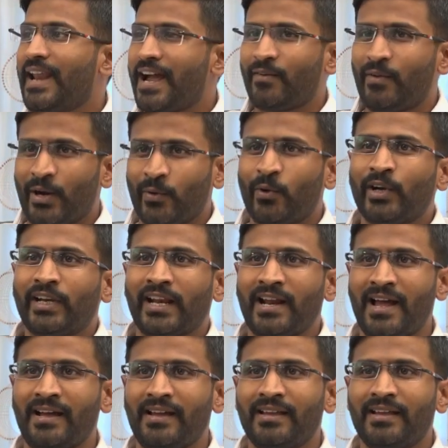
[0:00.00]
నాకు వాడు
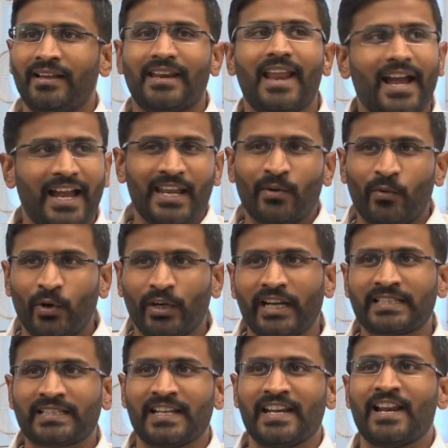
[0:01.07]
ఓటరా నాకు ఆయన
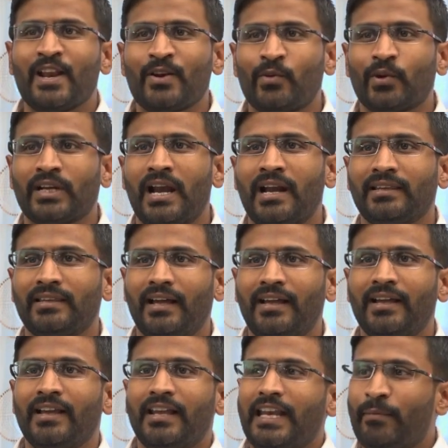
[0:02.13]
ఓటేస్తేనే నేను కొట్లాడతా
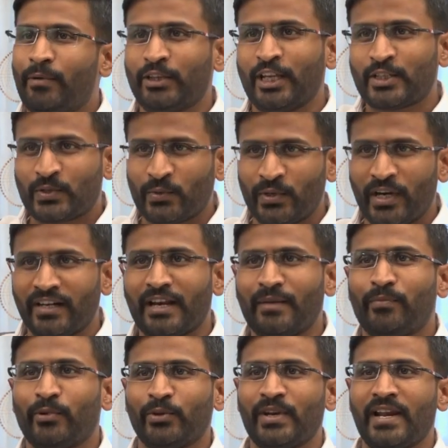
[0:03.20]
లేకపోతే స్టూడెంట్
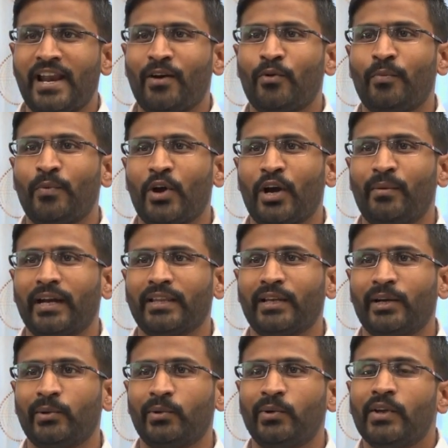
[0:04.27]
రేపు పొద్దున నాకు
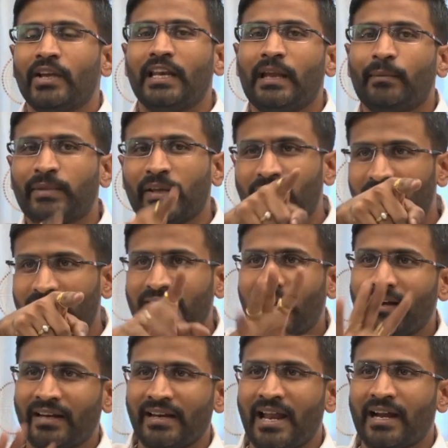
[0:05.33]
ఉపయోగపడతాడు లేకపోతే వీళ్ళ
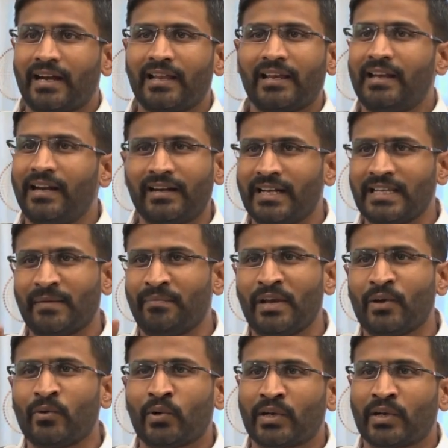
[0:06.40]
తండ్రి నాకు అక్కడ లీడర్ అని చెప్పి నేను